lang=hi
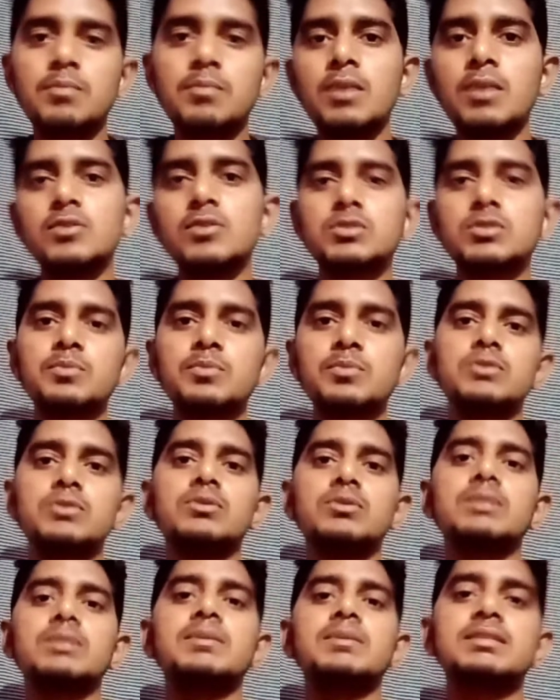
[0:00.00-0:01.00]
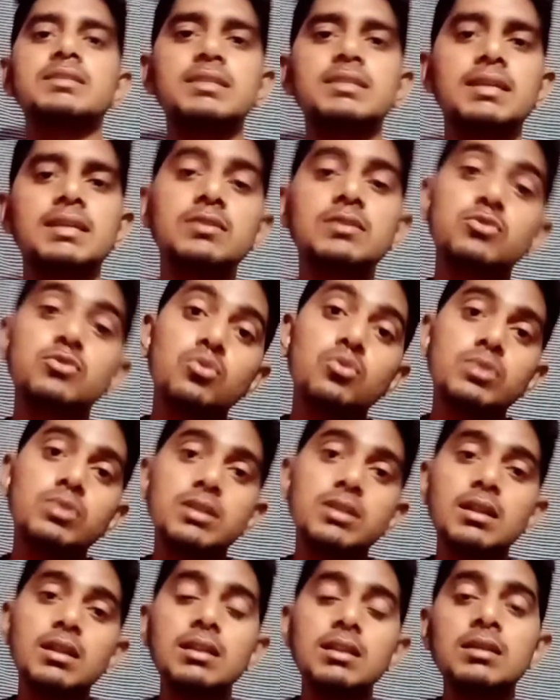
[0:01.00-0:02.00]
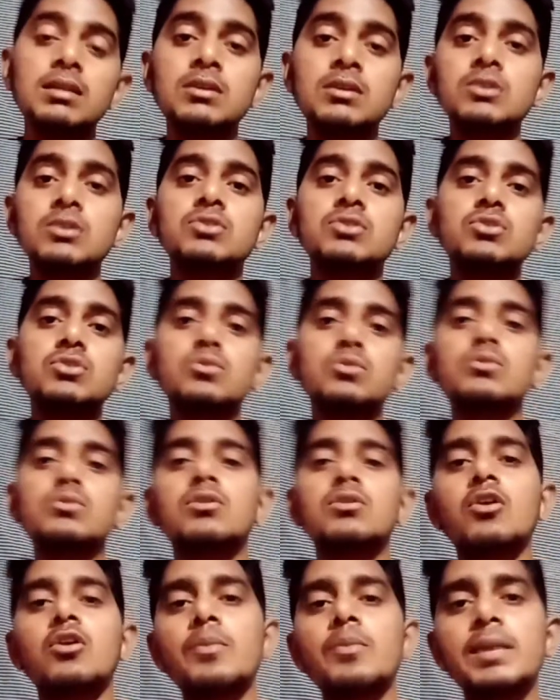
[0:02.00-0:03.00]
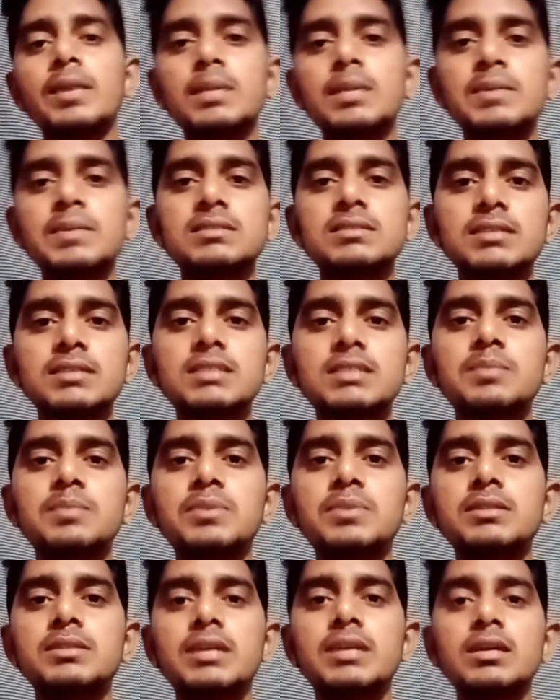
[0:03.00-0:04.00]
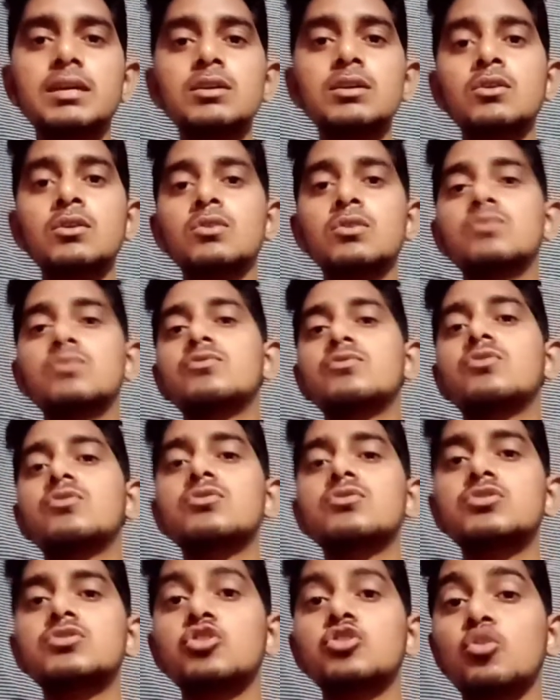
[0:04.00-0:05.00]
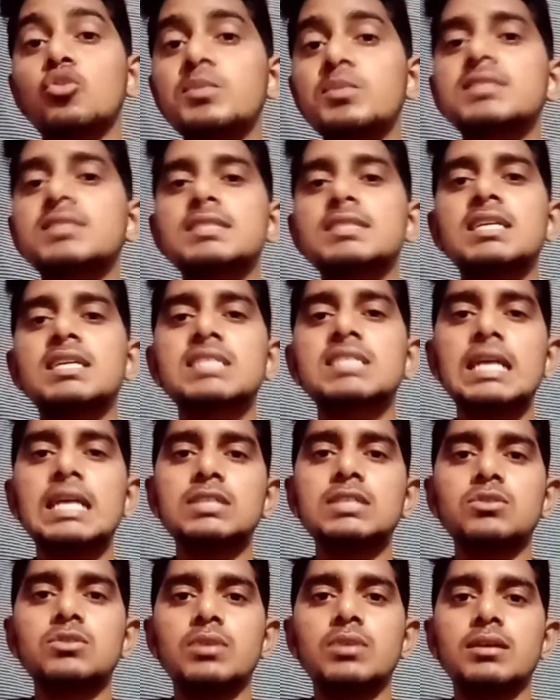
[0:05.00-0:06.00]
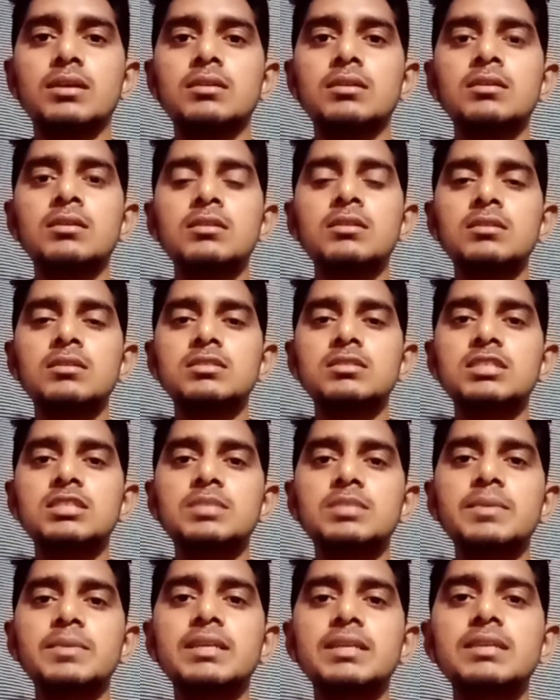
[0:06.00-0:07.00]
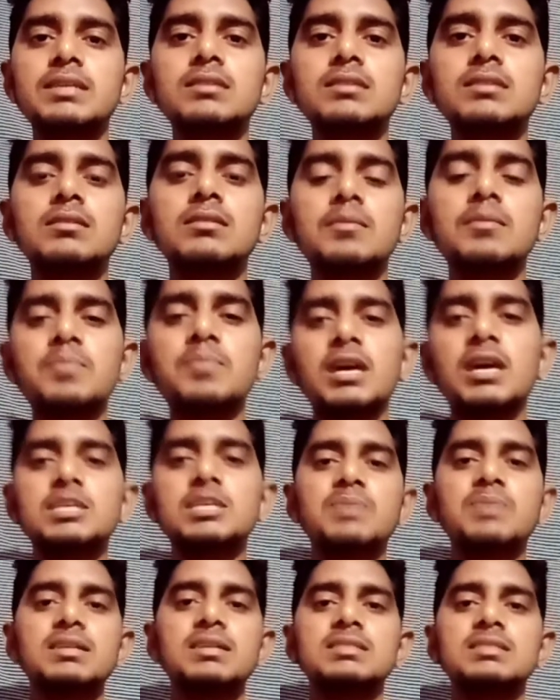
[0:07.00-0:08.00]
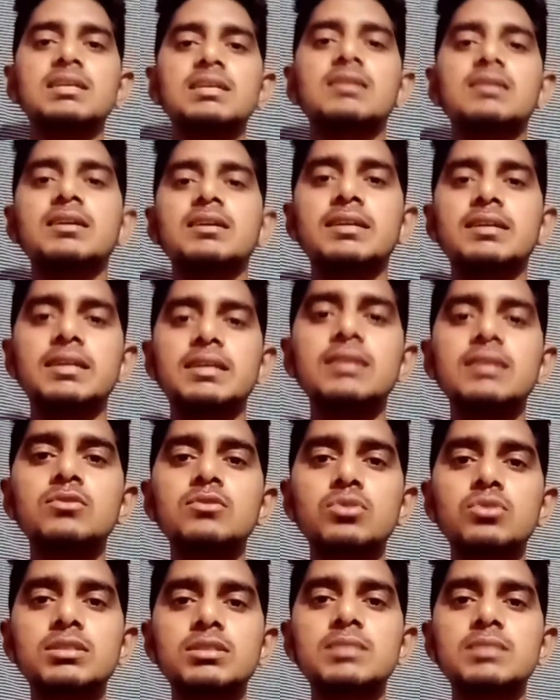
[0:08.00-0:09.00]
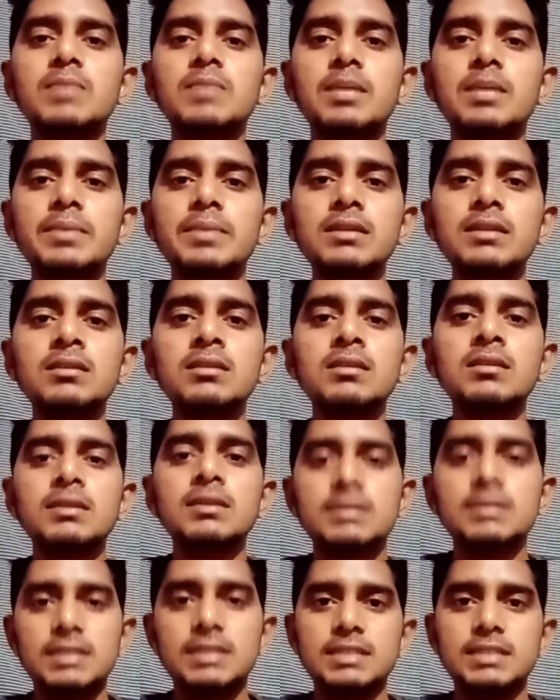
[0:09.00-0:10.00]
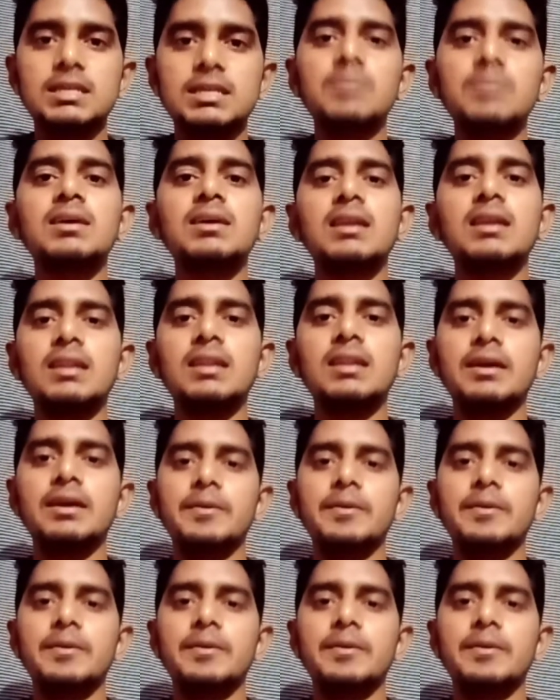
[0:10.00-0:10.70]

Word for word: बावन सौ पदों की भर्ती निकली टोटल जो गवर्नमेंट के पास रिक्त पद है वो चौबीस हज़ार सात सौ है जिसमें कि पाँच पाँच हज़ार करके दो तीन बार में ये एग्ज़ाम कराना